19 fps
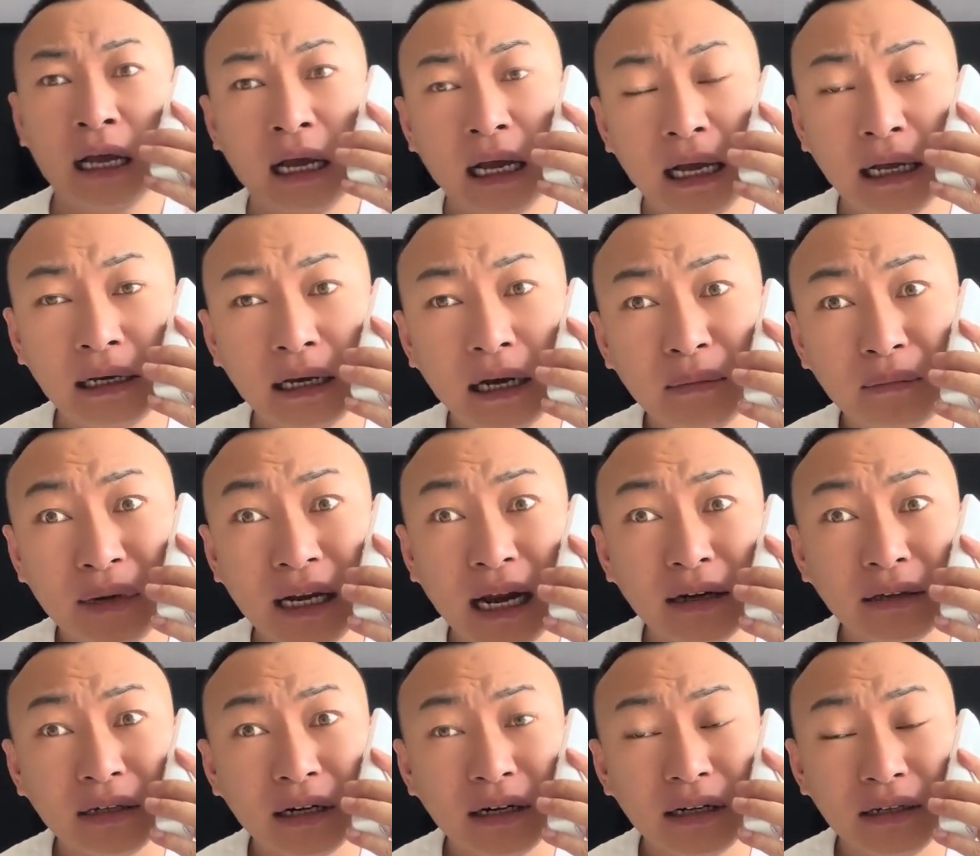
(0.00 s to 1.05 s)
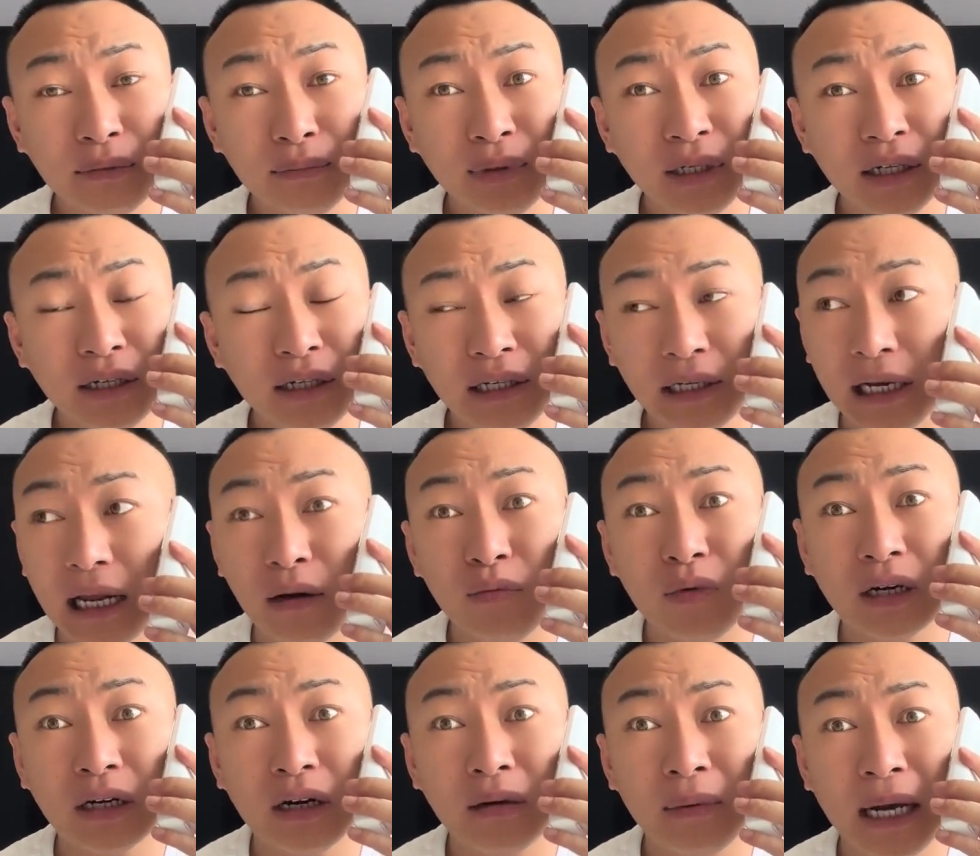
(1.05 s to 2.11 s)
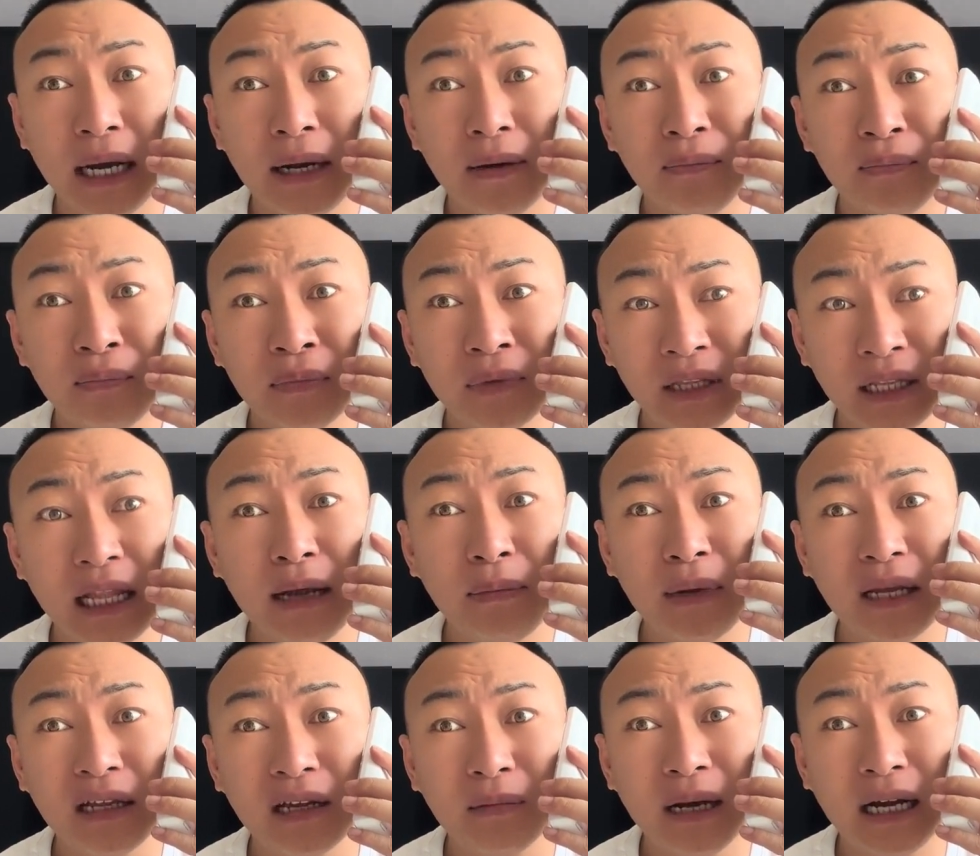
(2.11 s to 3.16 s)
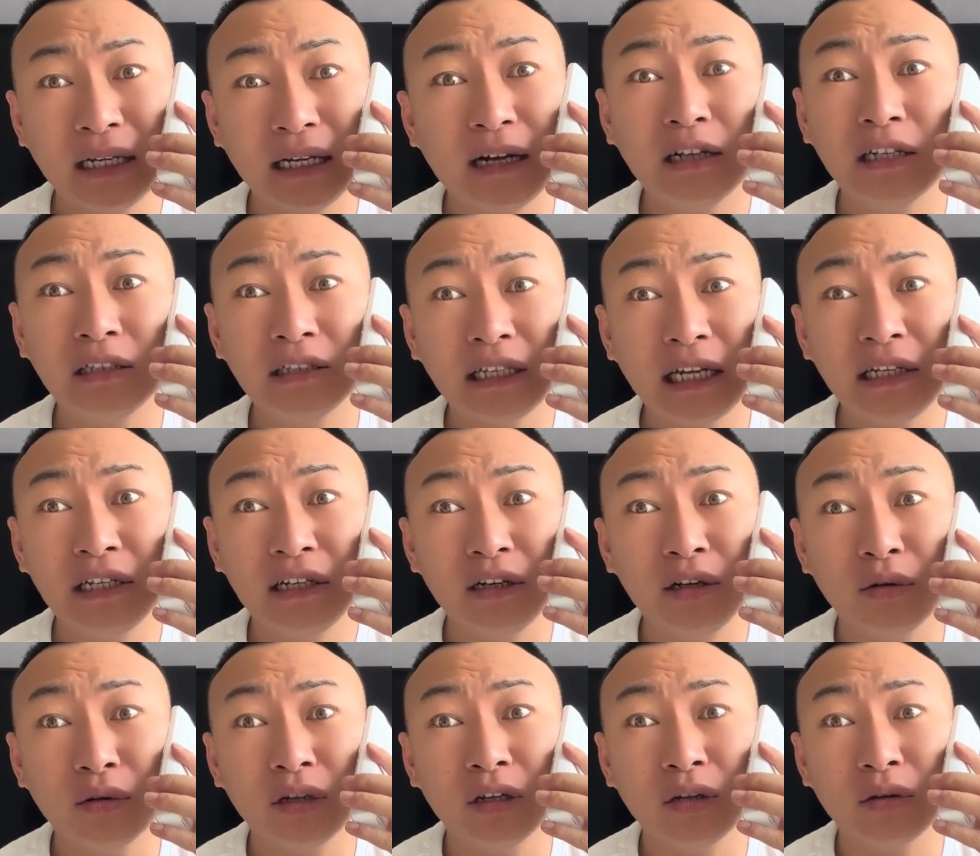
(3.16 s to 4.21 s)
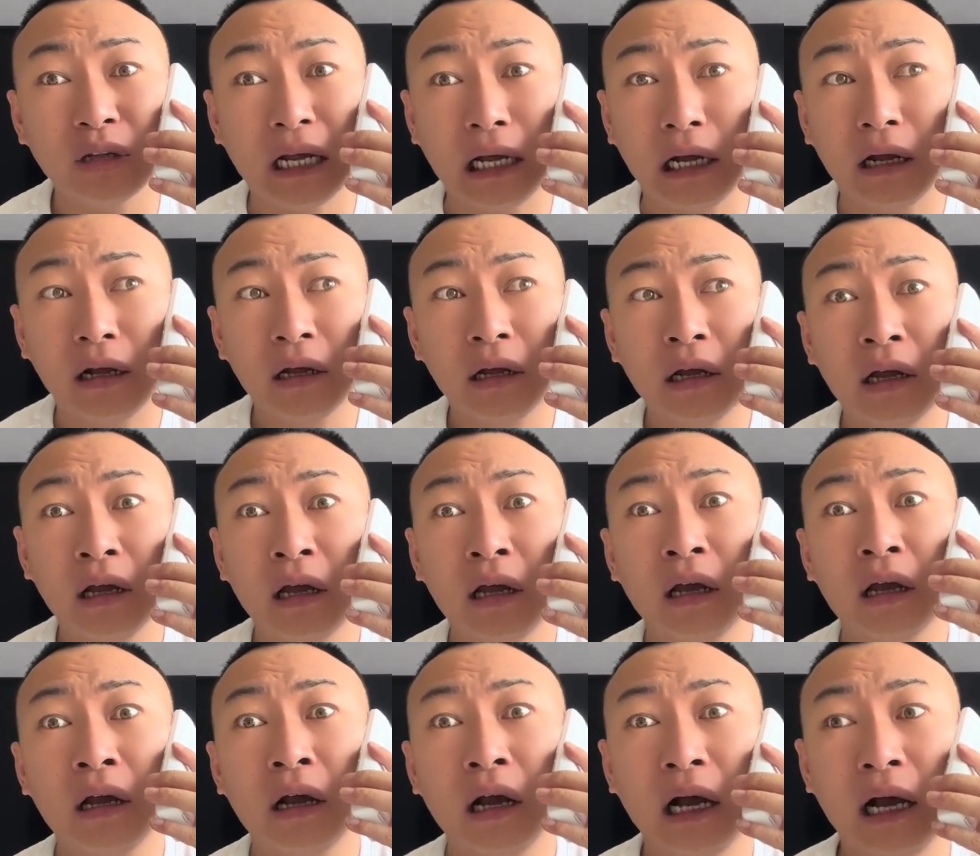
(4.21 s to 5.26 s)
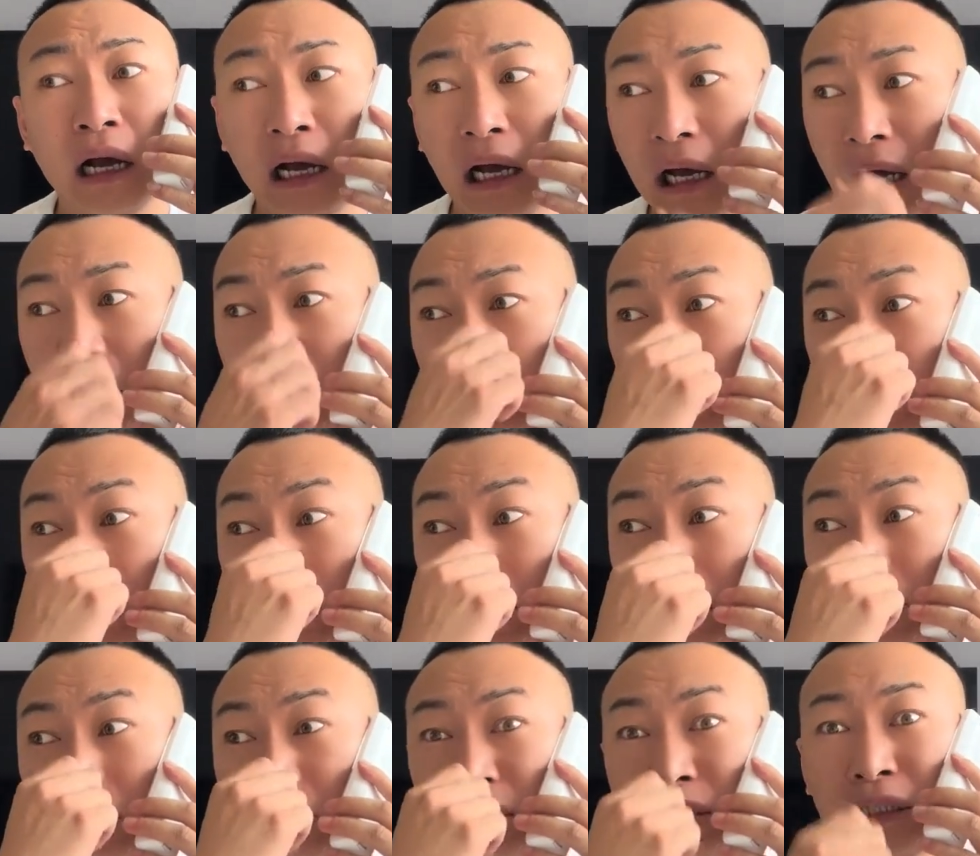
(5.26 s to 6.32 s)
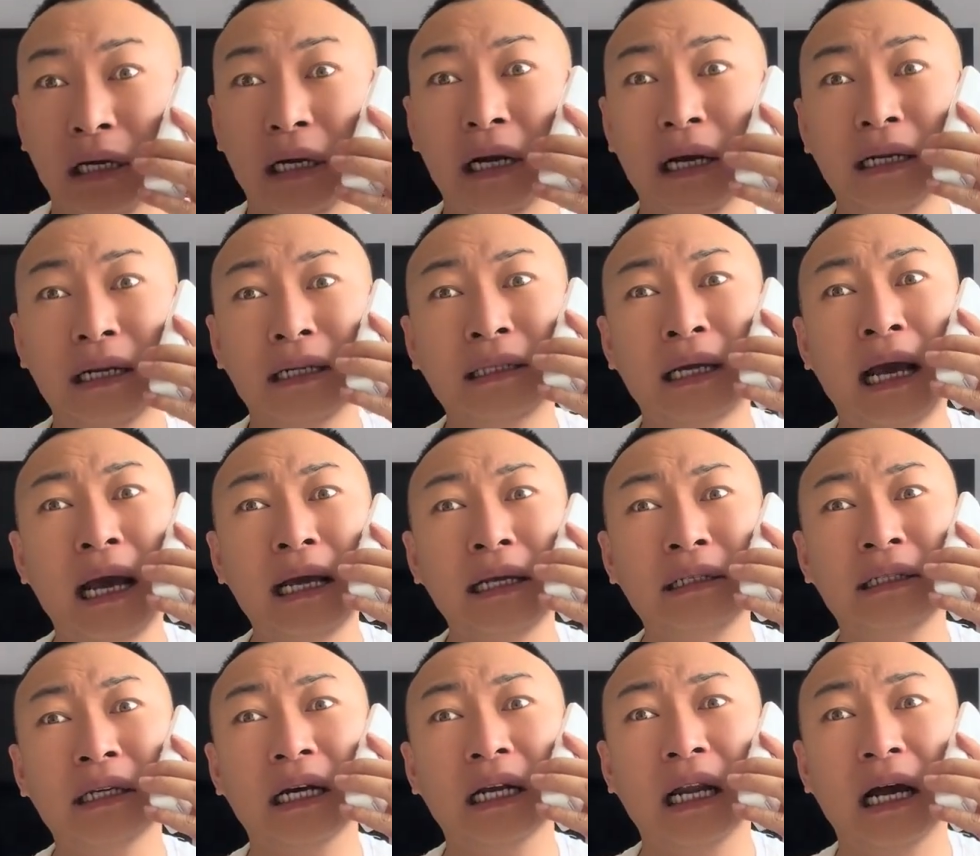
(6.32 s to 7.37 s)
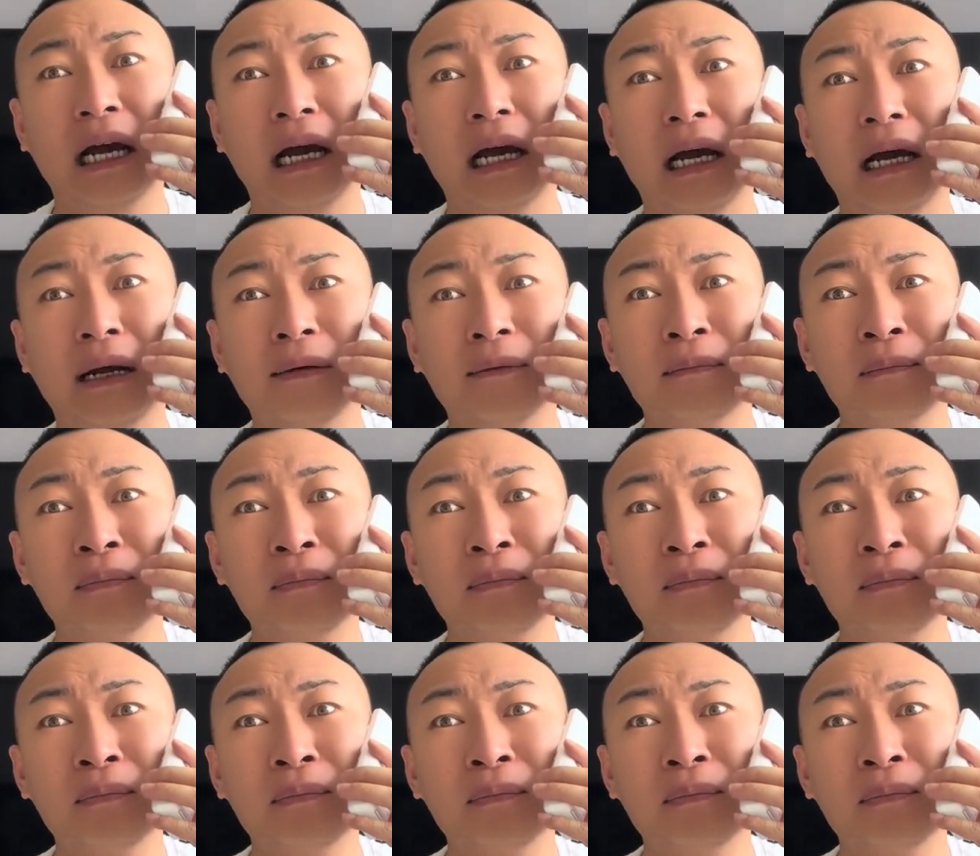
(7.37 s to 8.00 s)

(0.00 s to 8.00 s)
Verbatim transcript: 哎，哥，没啥事儿，你不行你来我这儿呗，你来北京呗，咱在一起溜达溜达啊。行啊，那太行了。